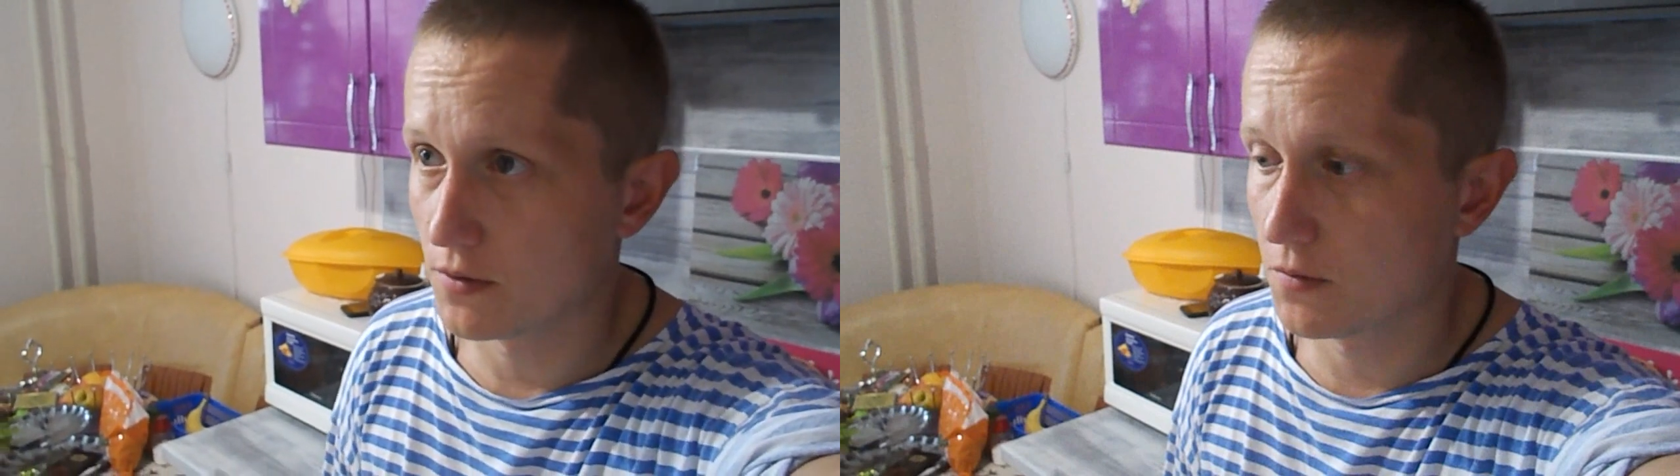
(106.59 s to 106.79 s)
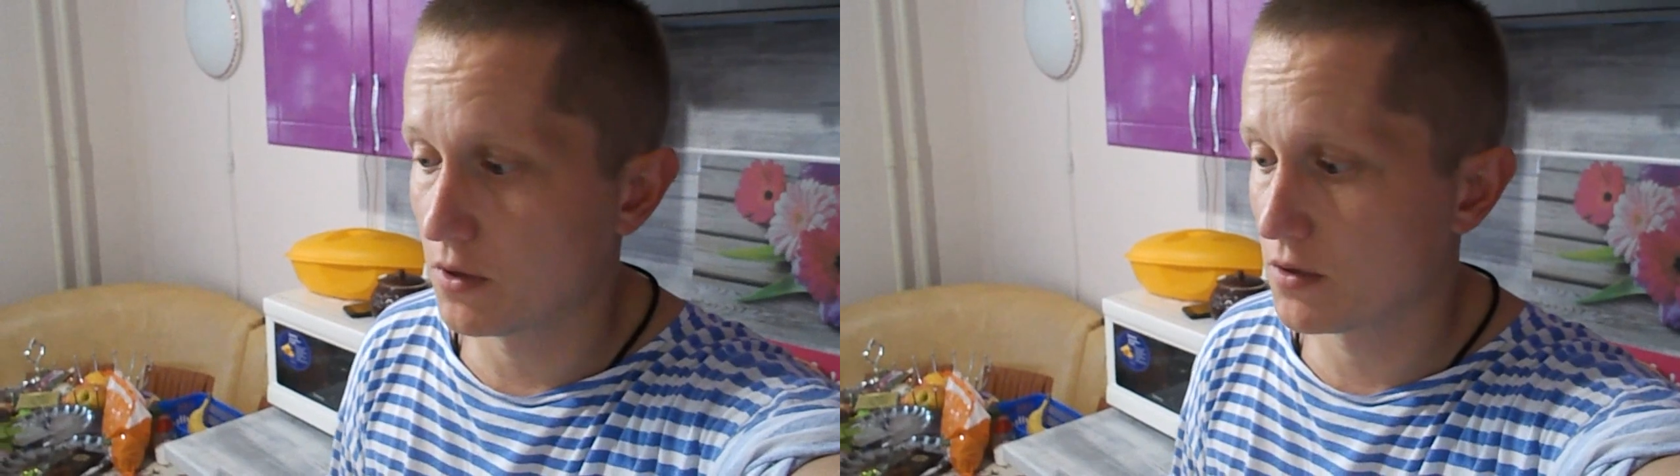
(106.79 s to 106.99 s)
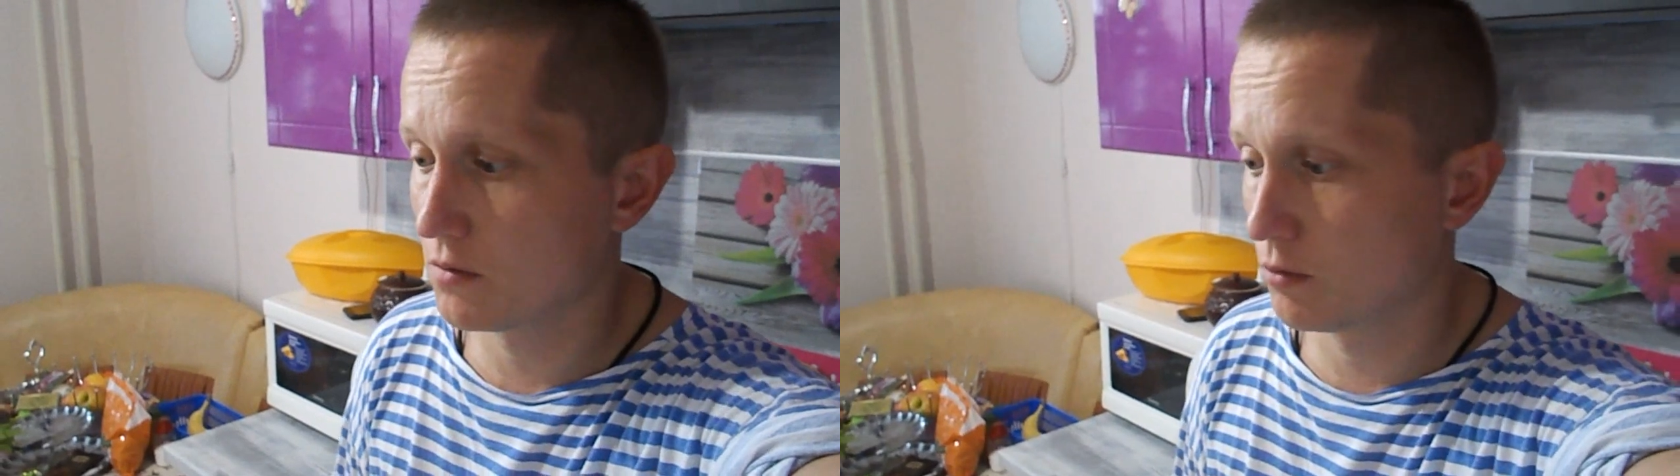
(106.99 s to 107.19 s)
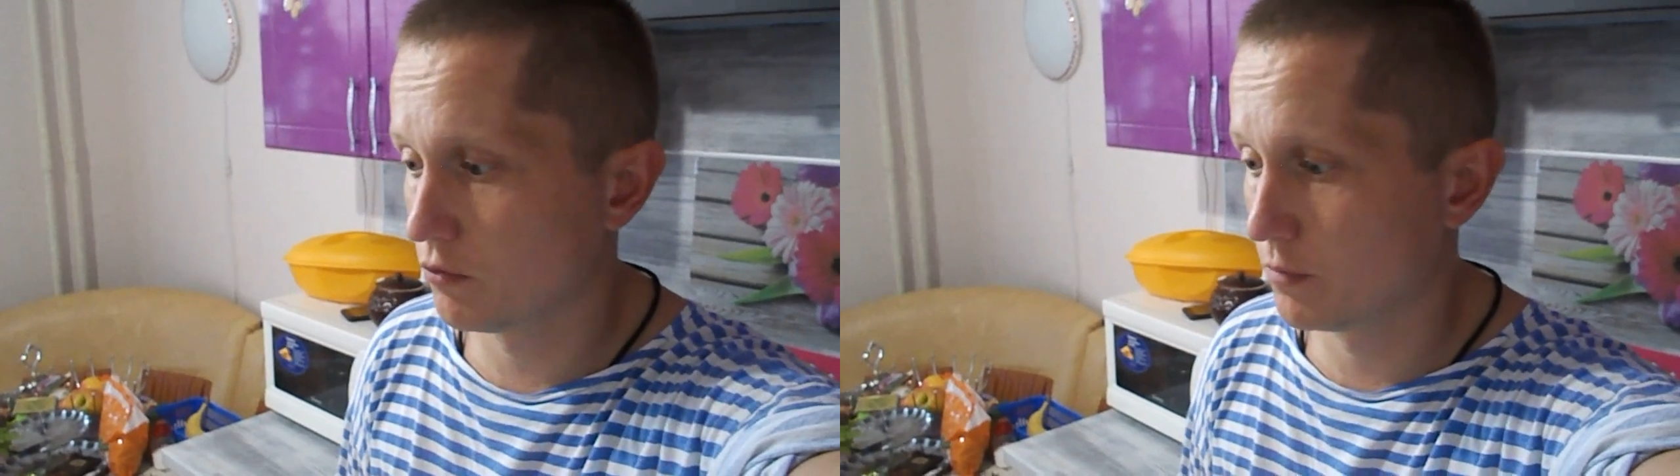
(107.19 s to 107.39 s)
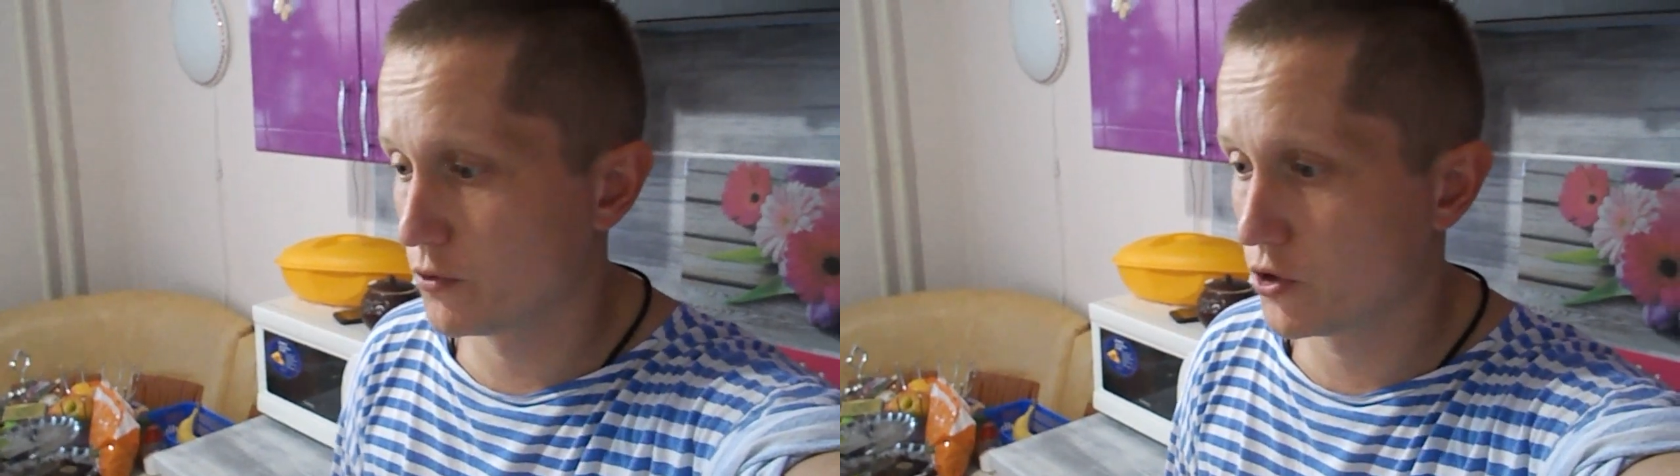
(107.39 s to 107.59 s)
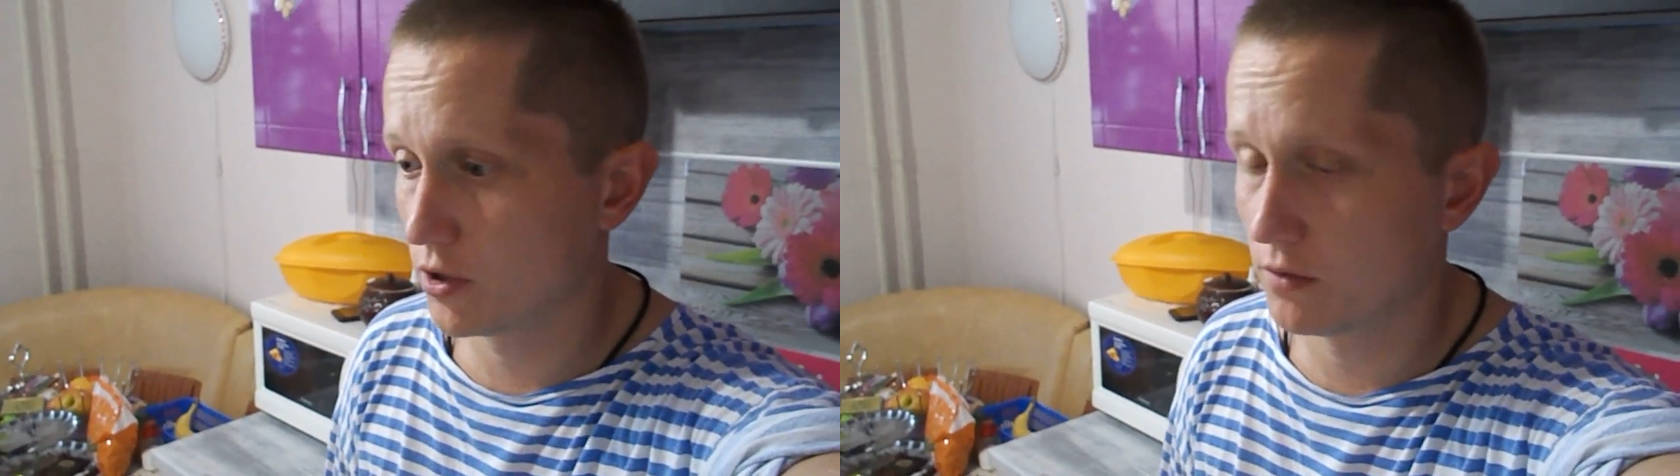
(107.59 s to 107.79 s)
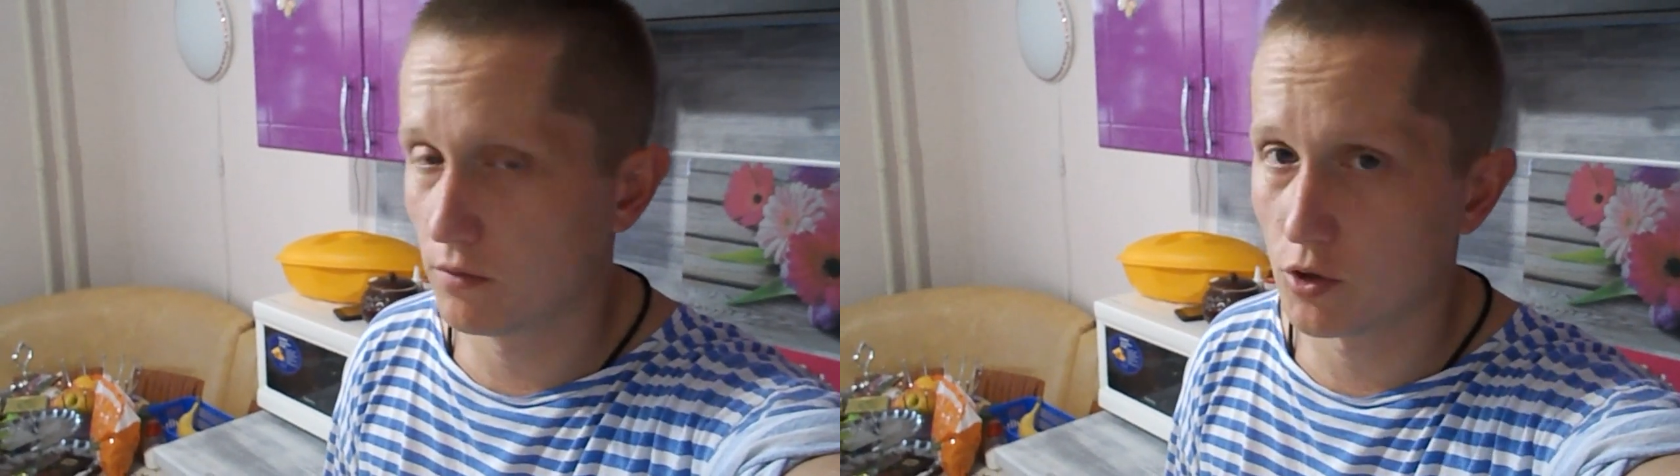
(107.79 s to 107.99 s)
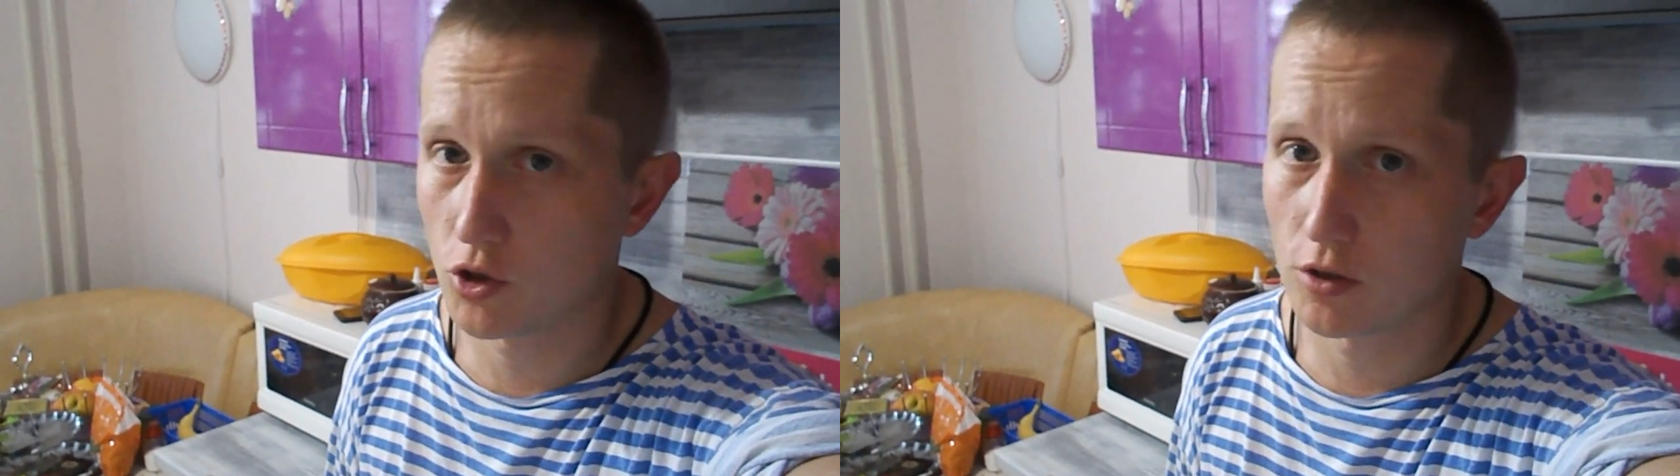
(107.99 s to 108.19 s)
Связываем его в пучки и
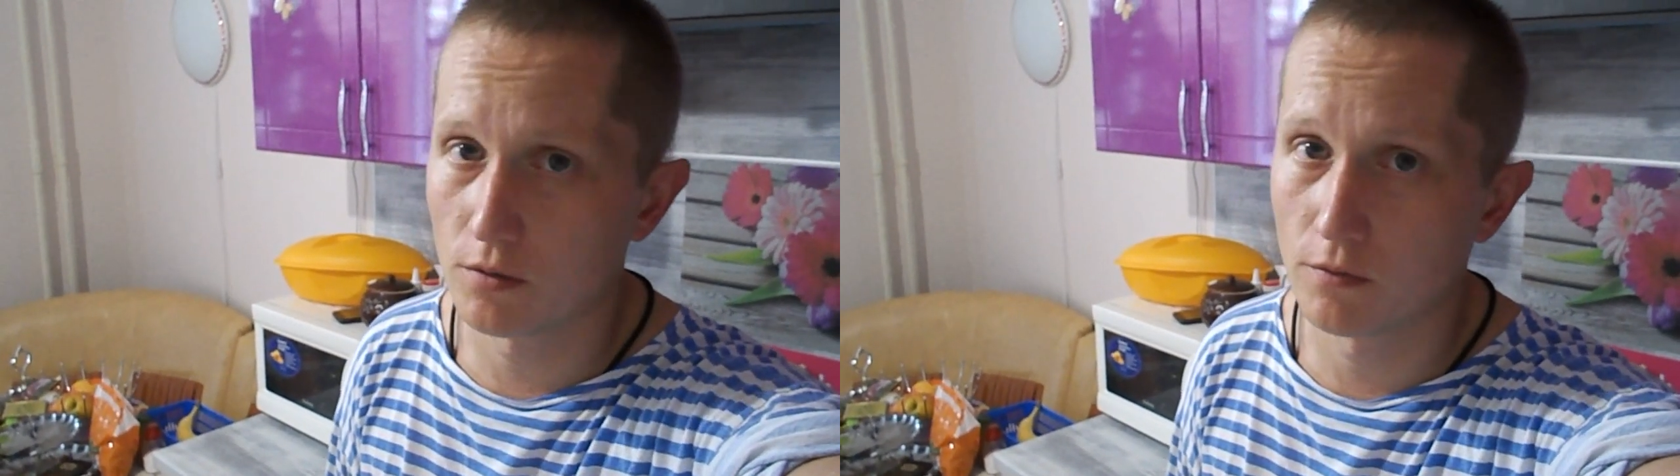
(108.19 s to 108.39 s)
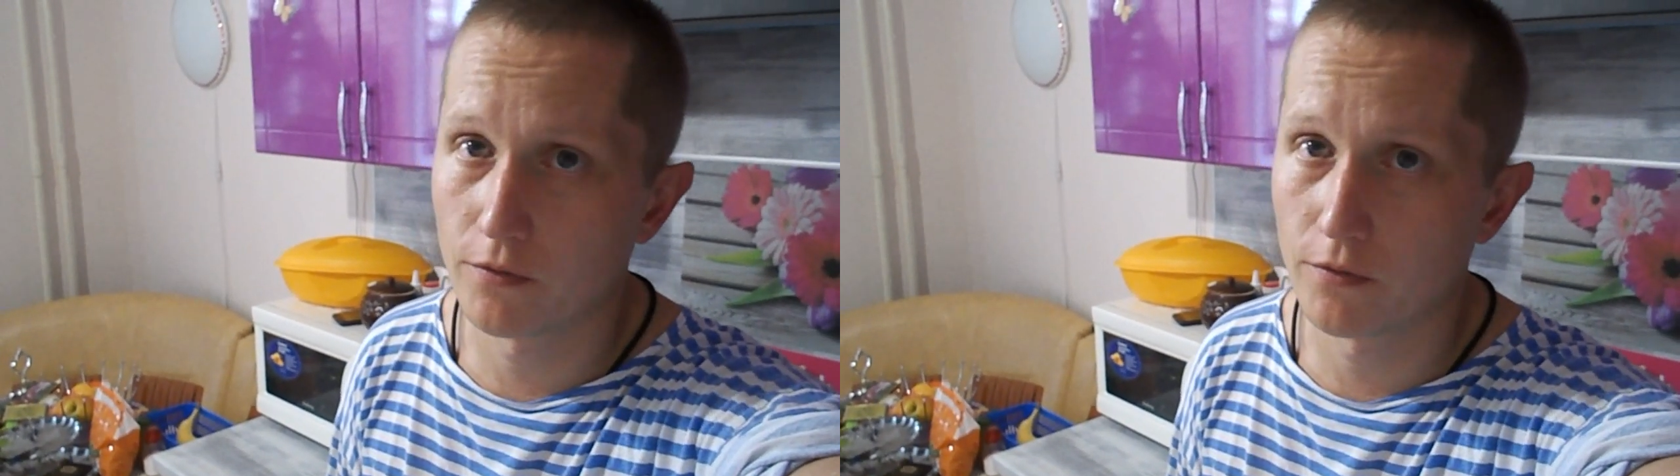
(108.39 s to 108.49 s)
вешаем